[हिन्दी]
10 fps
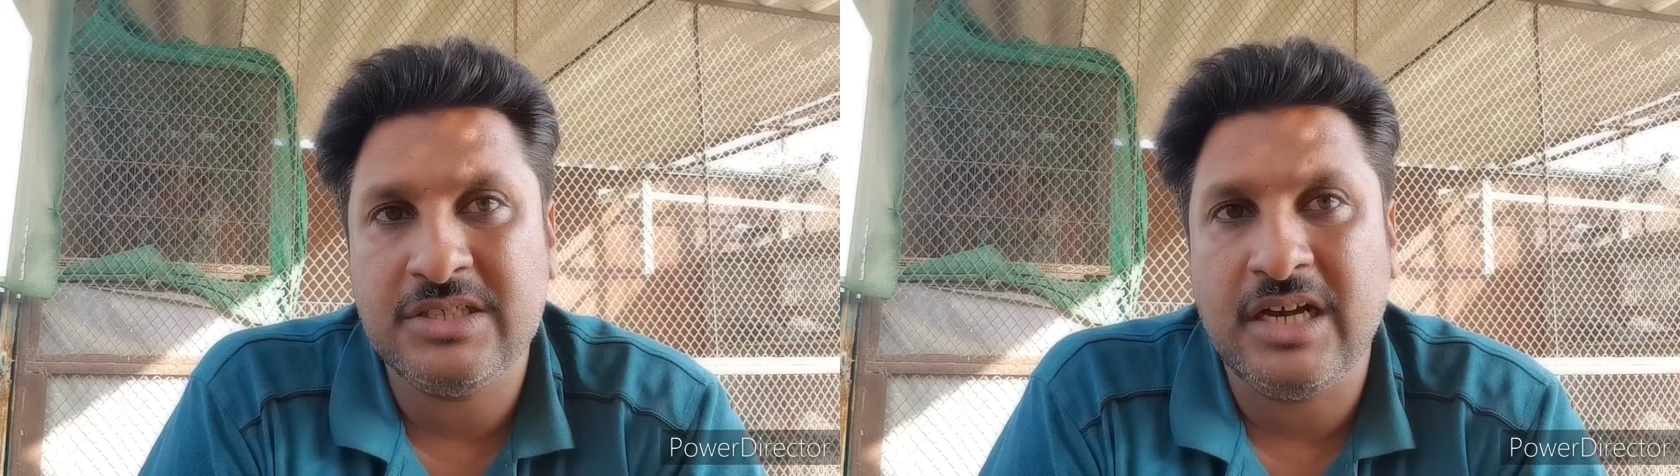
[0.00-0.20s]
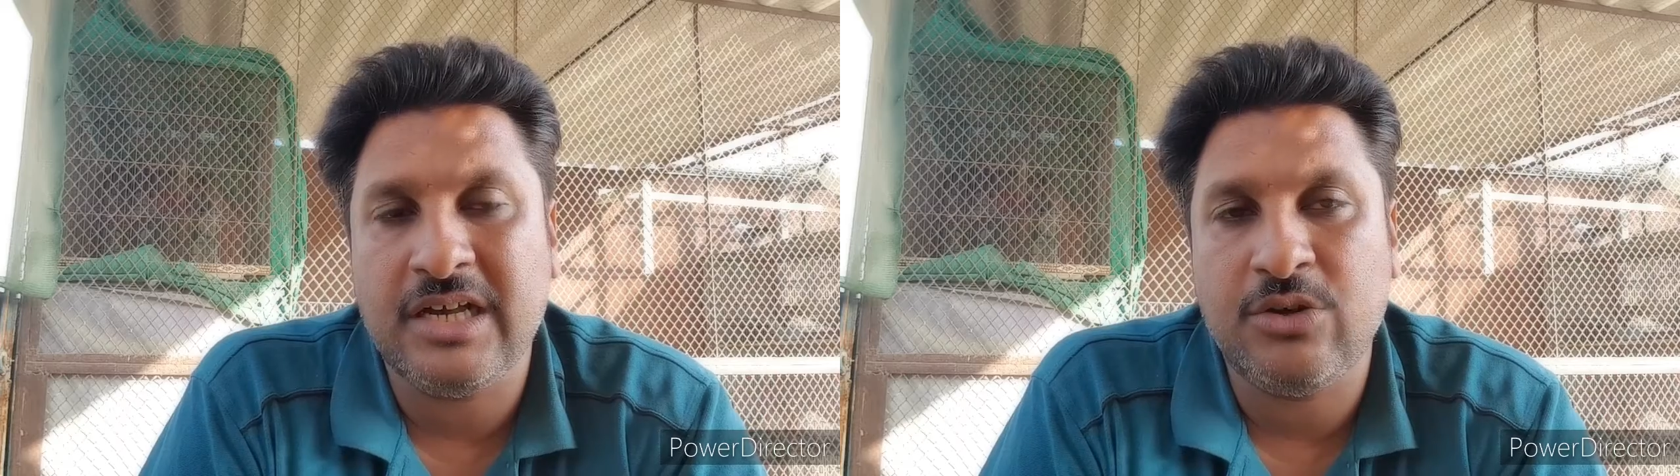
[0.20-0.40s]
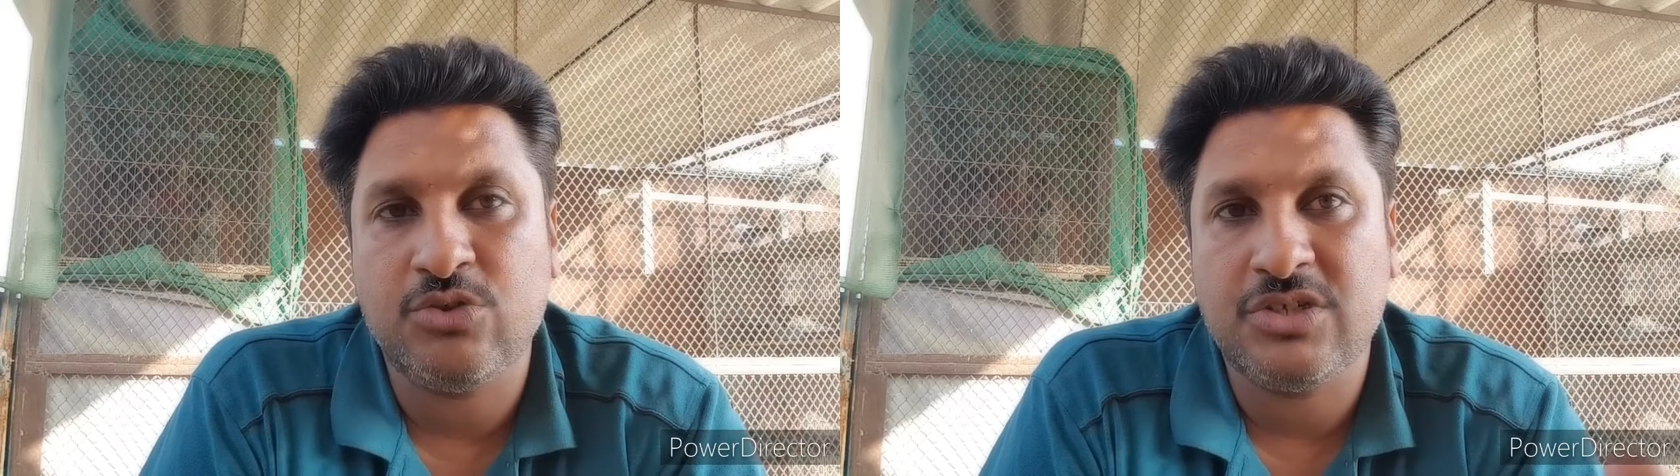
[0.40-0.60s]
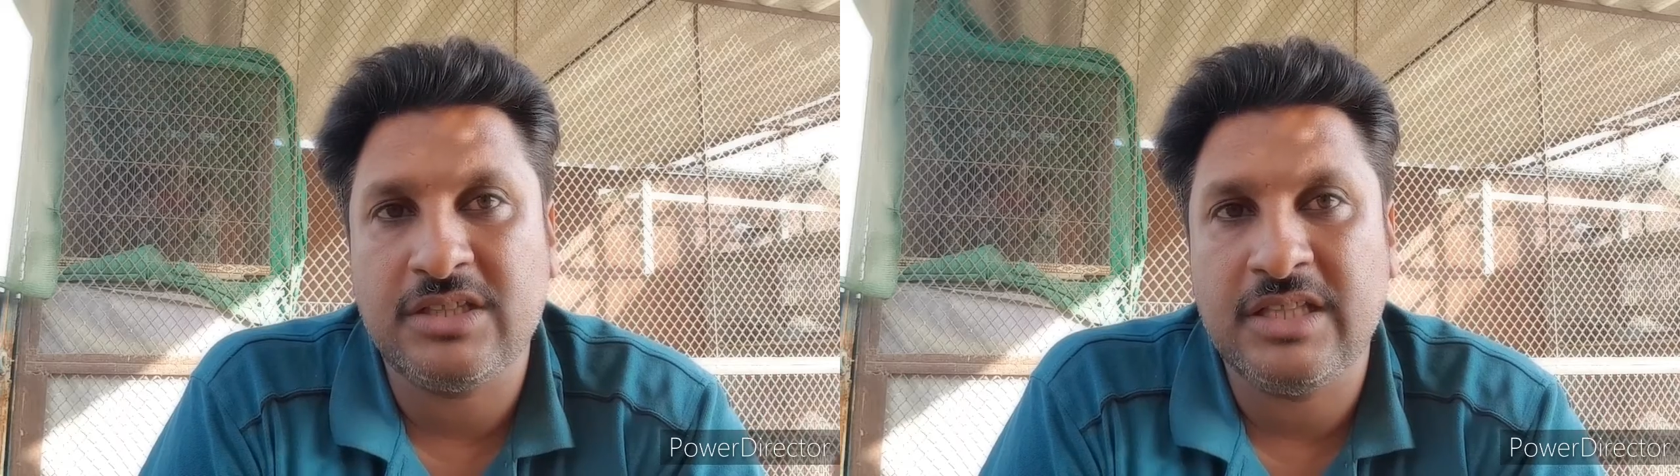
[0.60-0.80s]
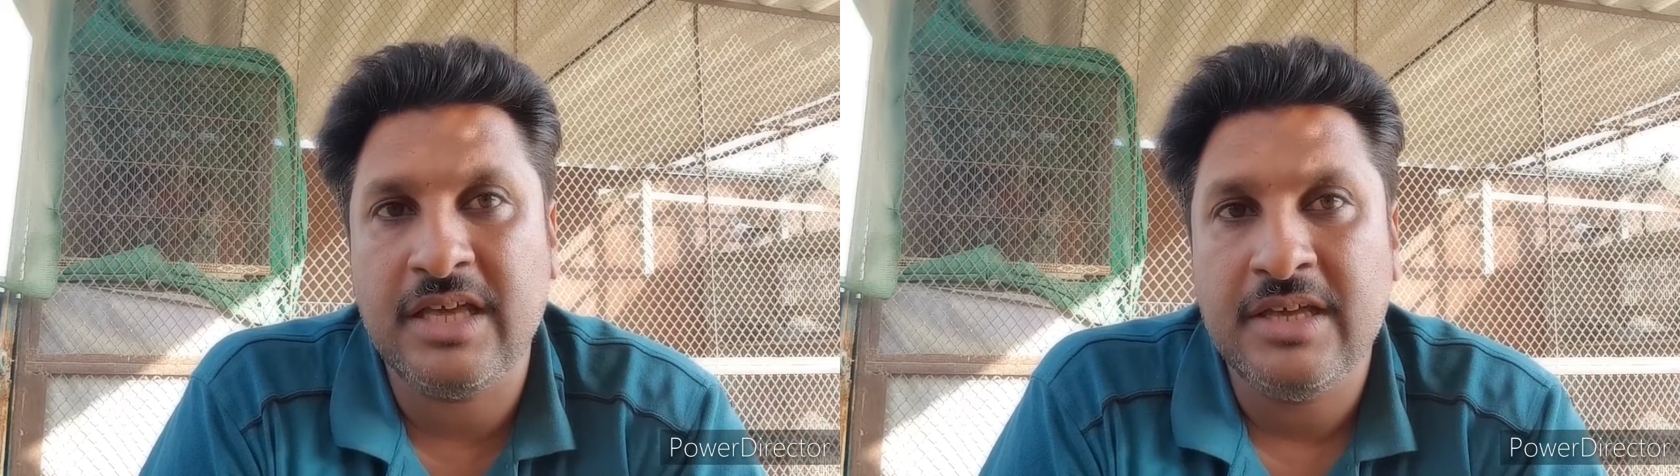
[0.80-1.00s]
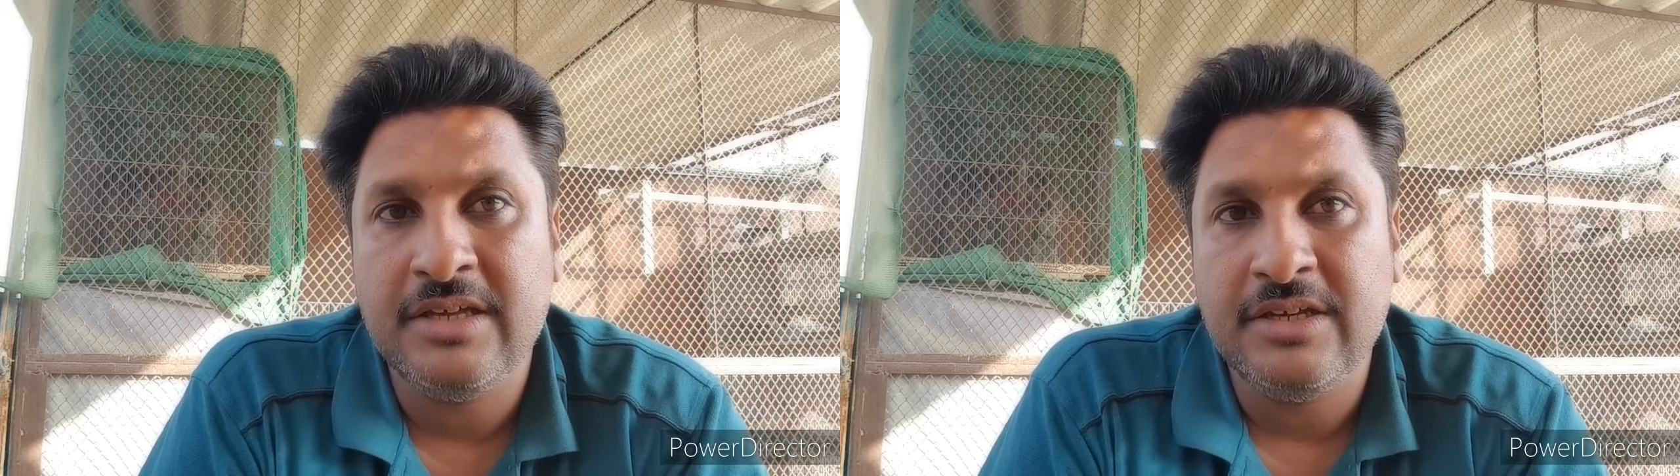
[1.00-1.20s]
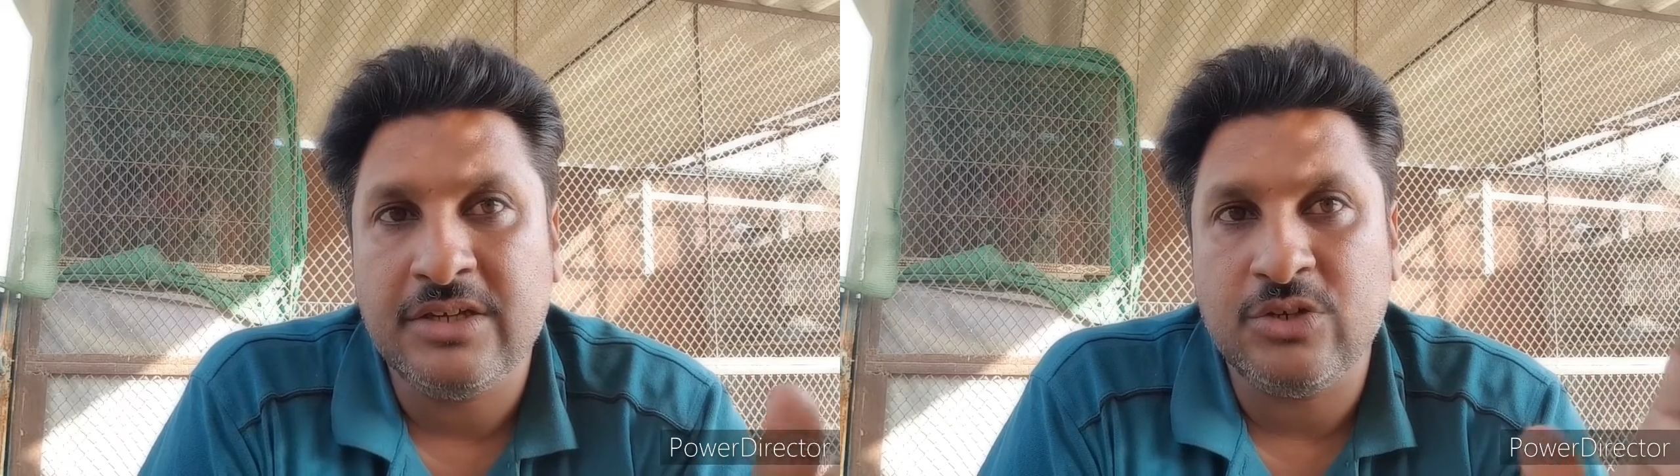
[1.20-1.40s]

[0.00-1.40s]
शिकार है हो सकता है